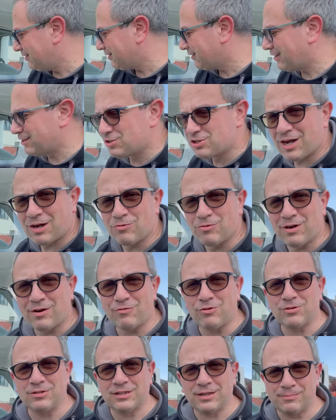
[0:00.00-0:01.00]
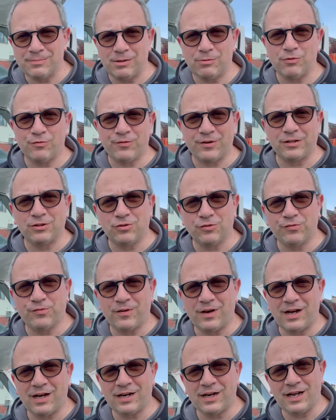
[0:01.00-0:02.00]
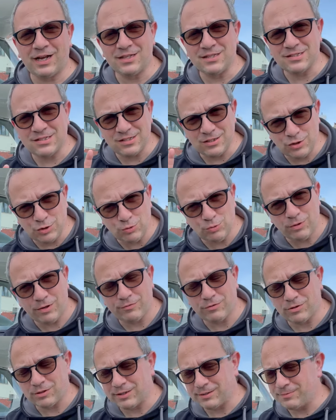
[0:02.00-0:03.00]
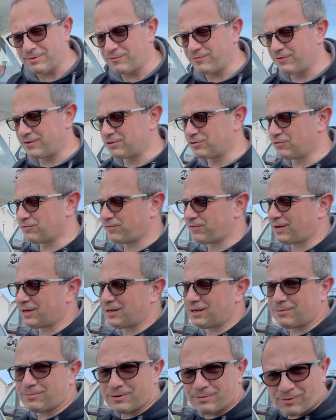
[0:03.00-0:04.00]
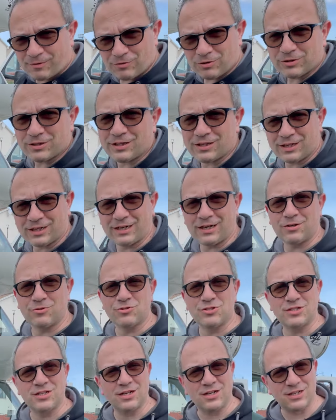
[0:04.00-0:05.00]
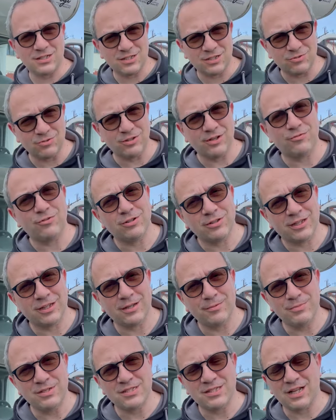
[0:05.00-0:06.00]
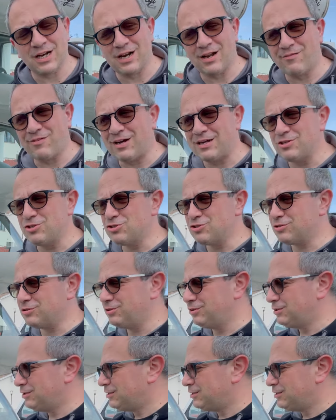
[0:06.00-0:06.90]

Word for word: che già una volta abbiamo fatto fare, anzi due volte abbiamo fatto fare, la prima volta dal carrozziere, la seconda volta da mister lavaggio,